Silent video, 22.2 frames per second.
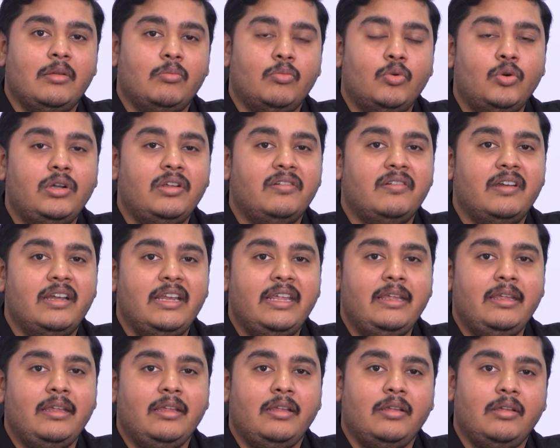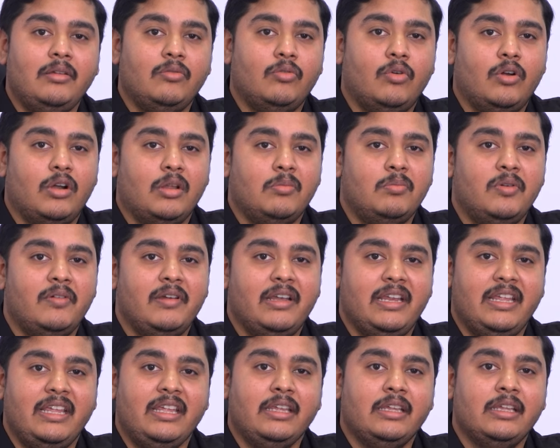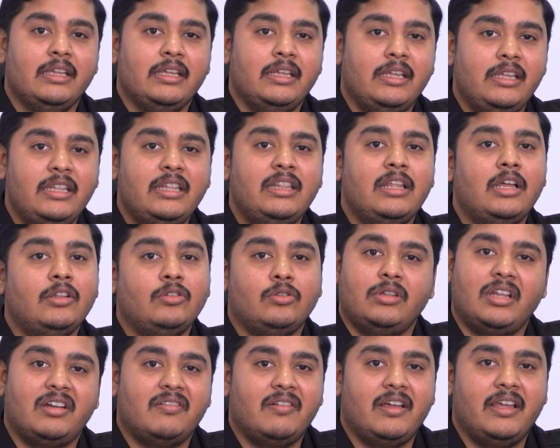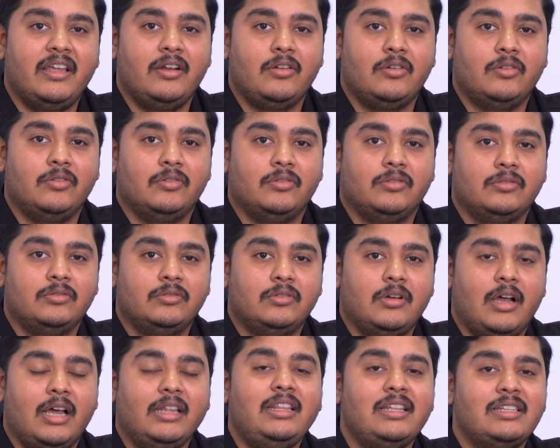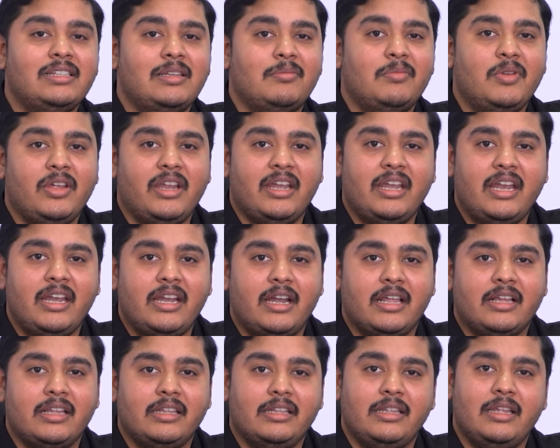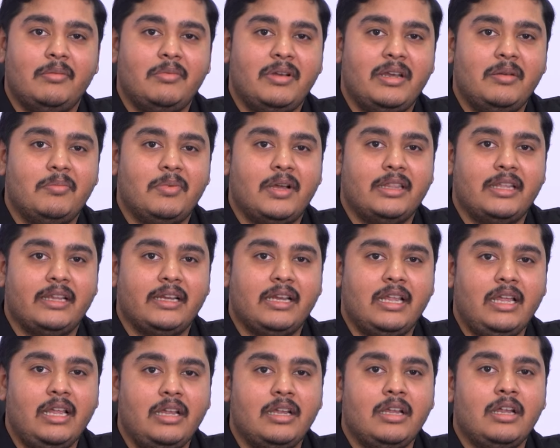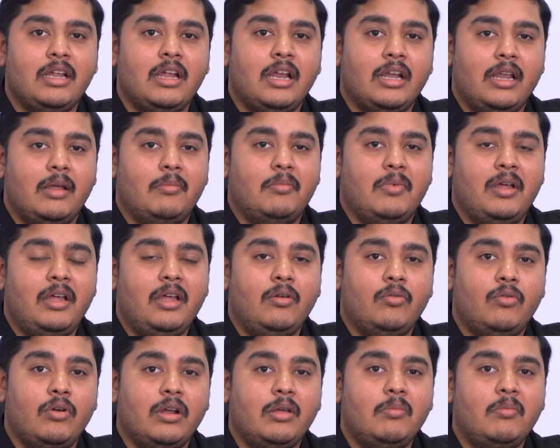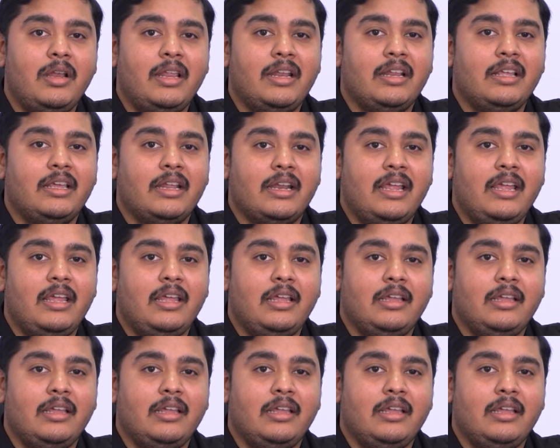மூட்டு வலி உடம்பு வலி இதுதான் தொந்தரவாக இருக்கும் அந்த சமயம் என்ன நடக்குது அப்படின்னு பார்த்தீங்கன்னா நம்ம உடம்புல இருக்கிற